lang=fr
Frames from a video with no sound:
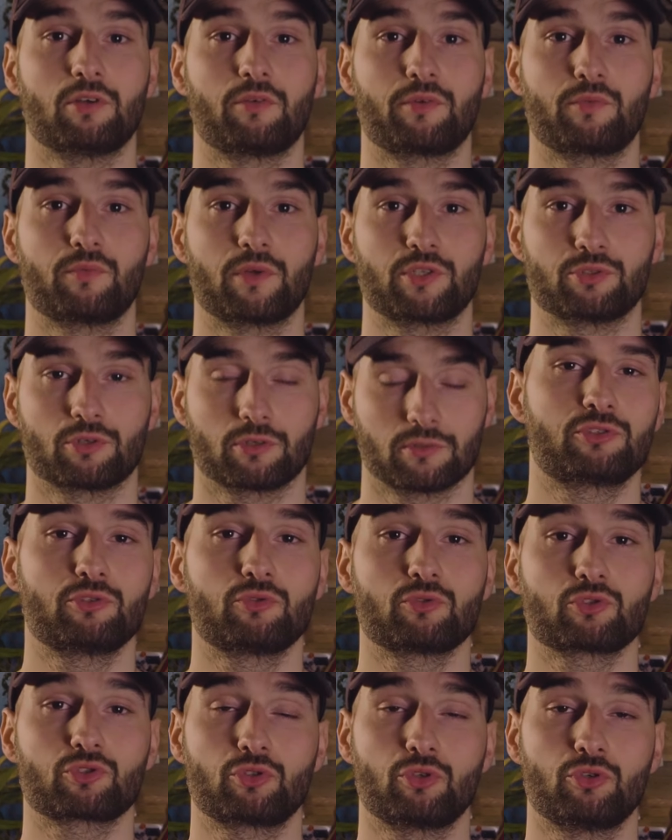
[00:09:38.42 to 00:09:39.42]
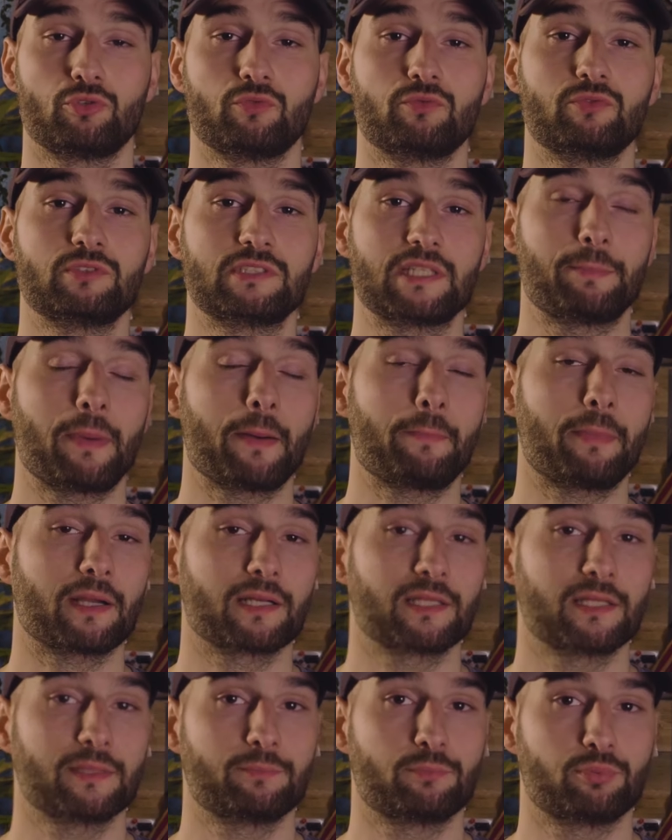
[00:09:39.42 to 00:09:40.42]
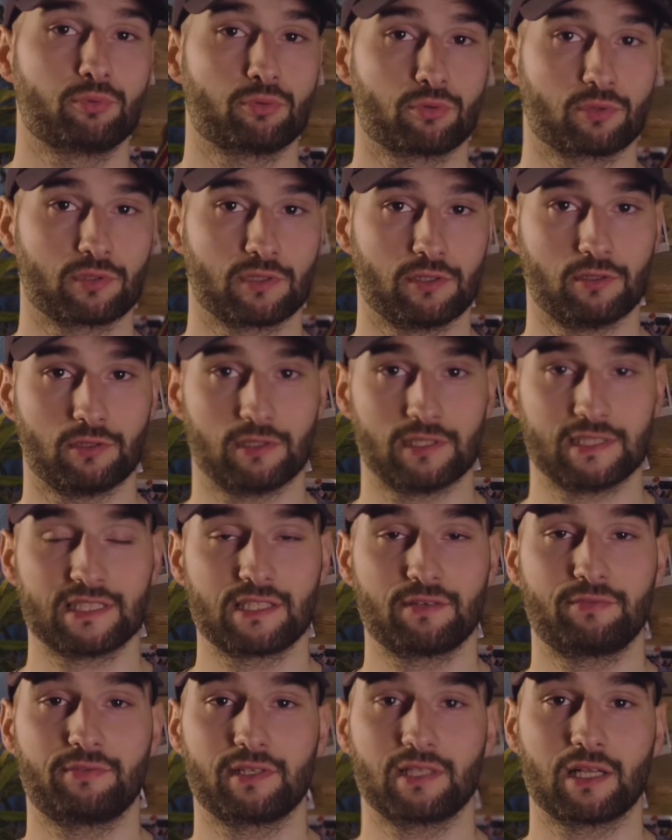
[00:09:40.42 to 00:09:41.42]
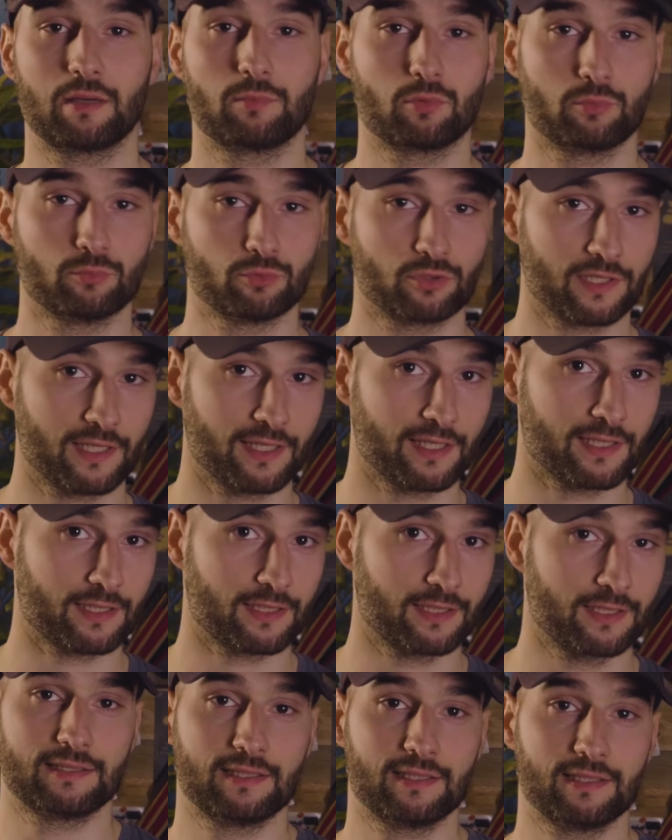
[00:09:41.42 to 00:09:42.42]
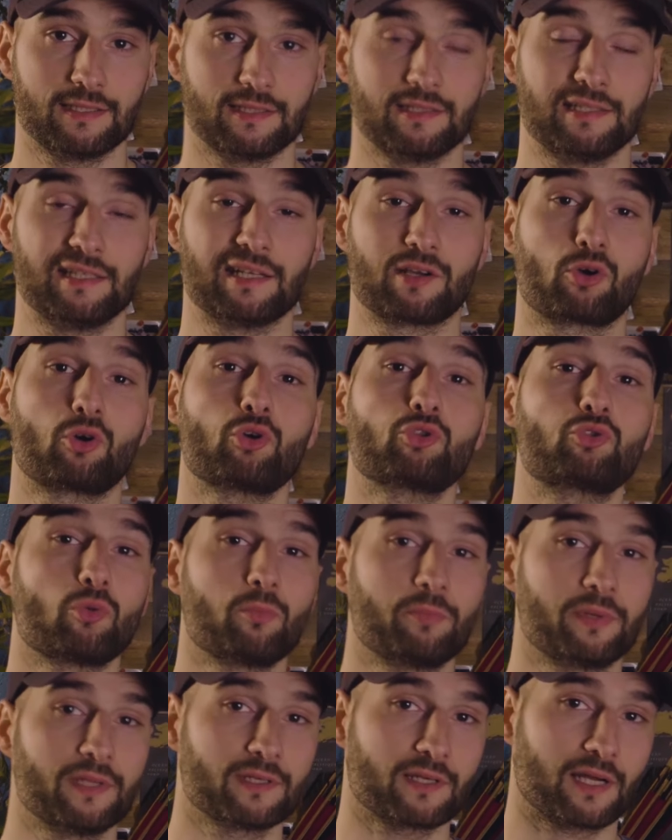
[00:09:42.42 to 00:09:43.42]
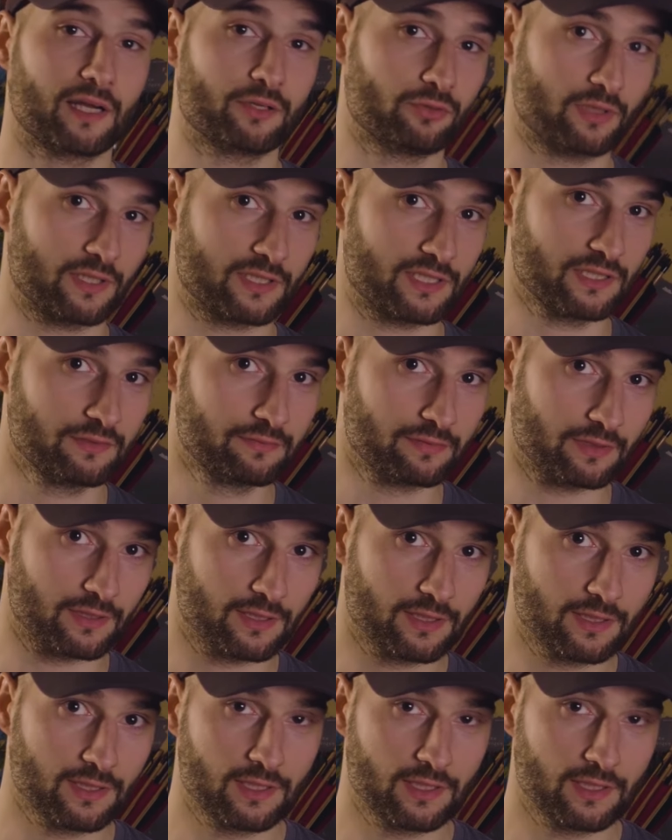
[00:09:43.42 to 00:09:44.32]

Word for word: dans votre voiture. Ce dont je ne vous ai pas parlé pour euh, les effets de la bombe nucléaire, c'est les retombées radioactives.